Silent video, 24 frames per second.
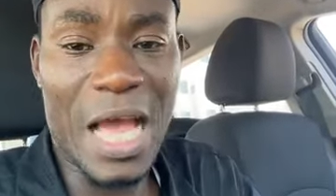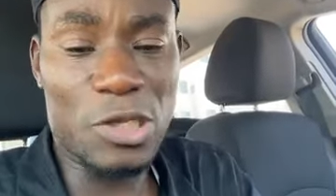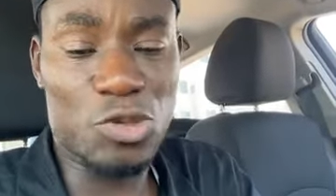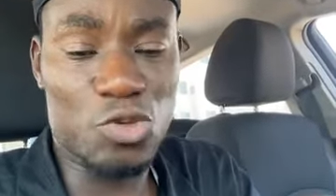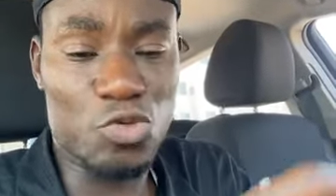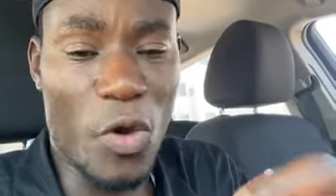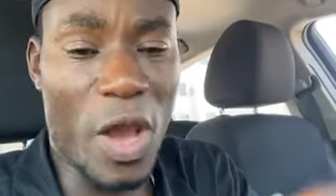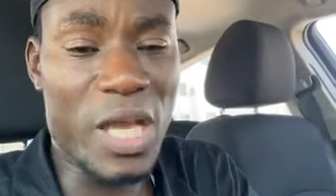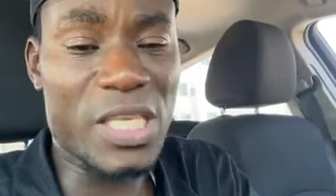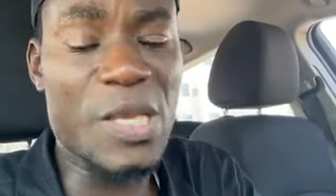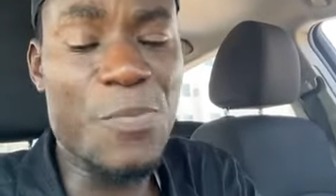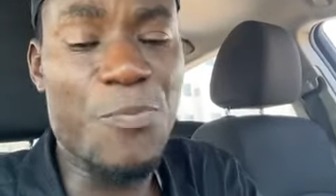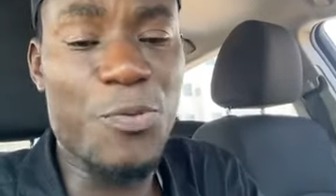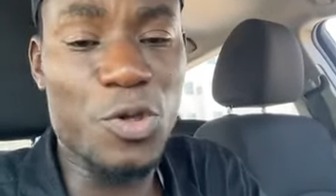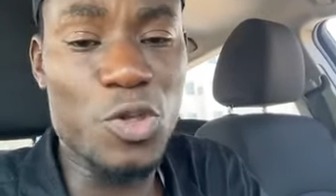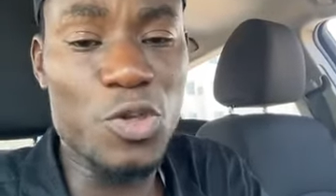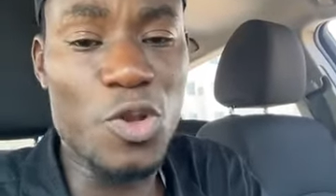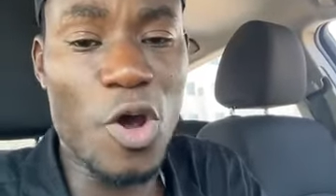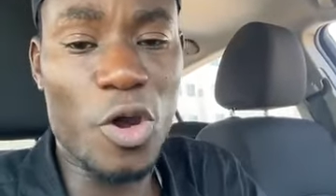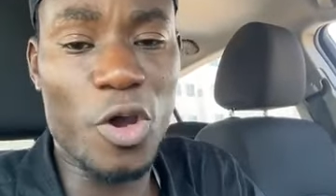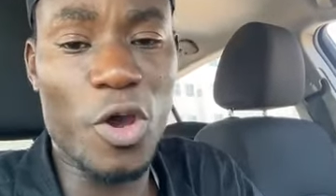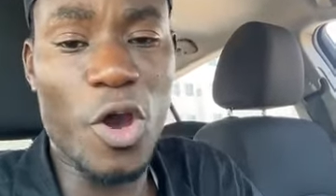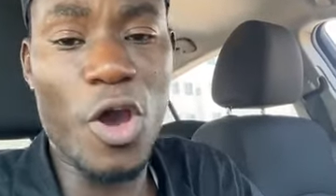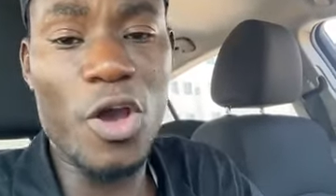t'asseoir ici
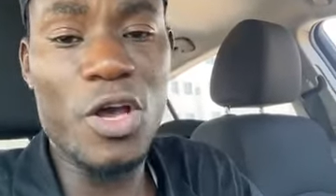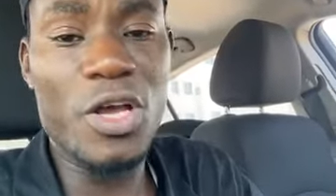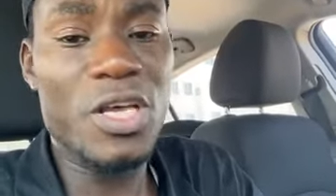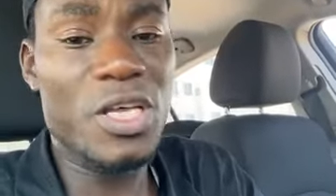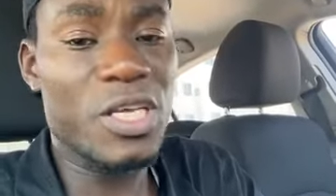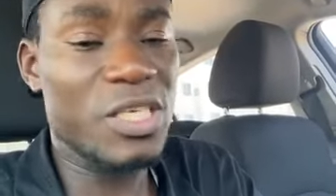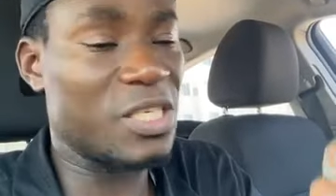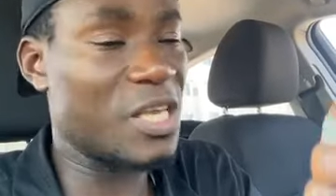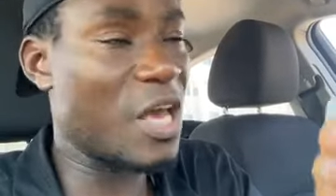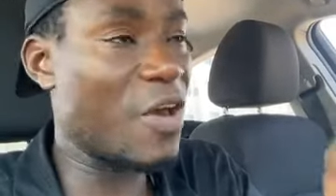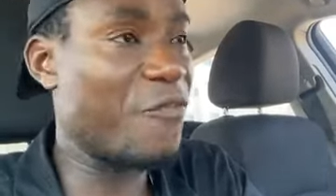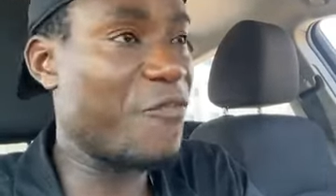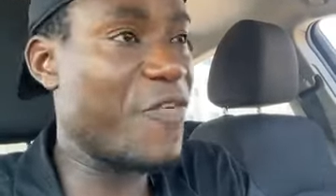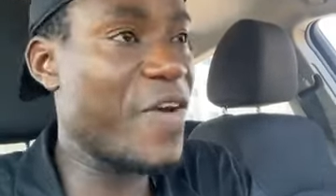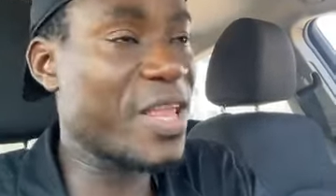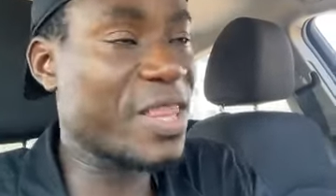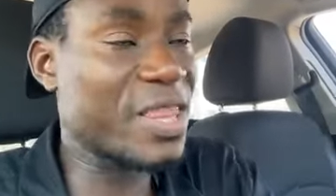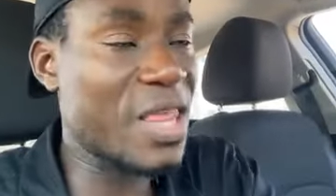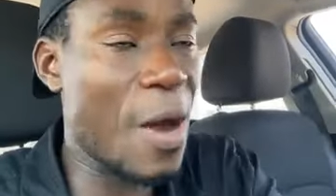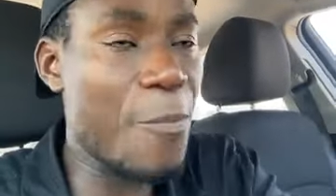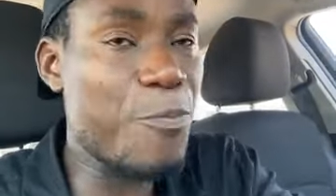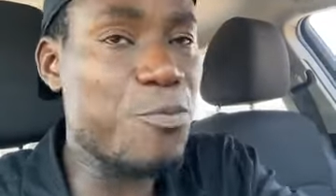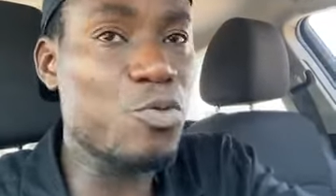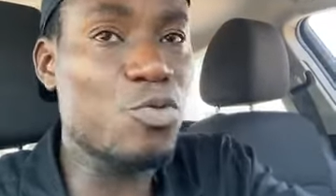pour dire non que j'ai
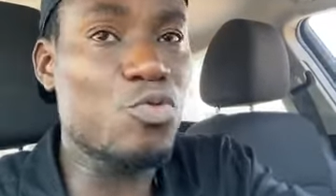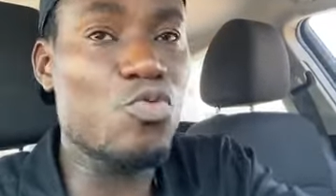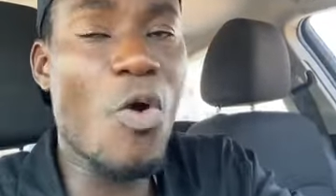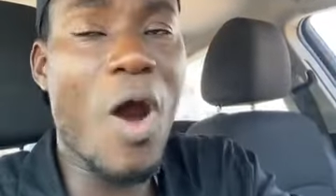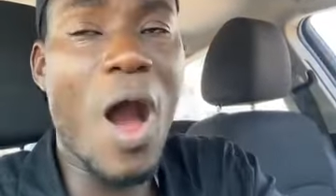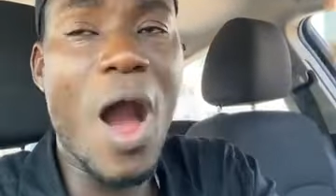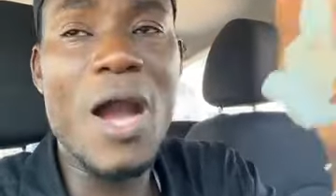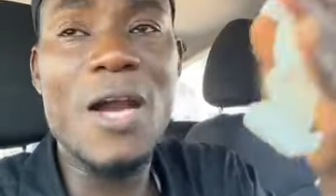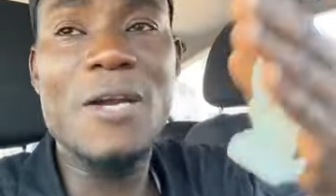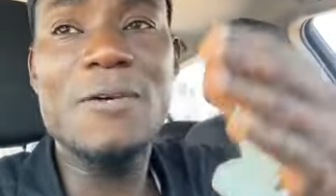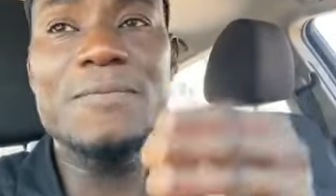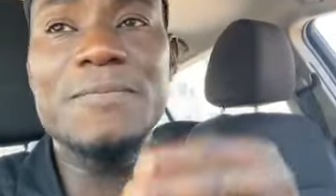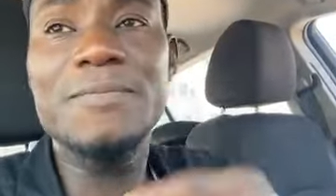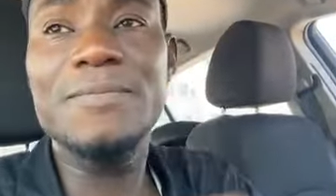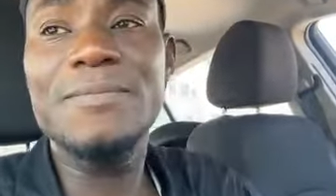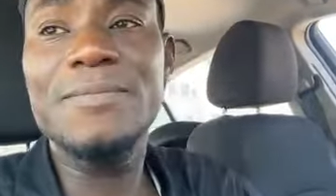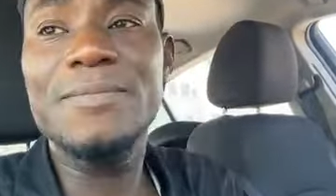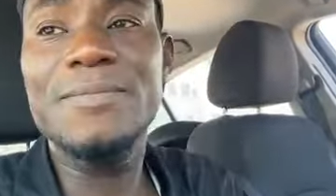fait tant pour toi.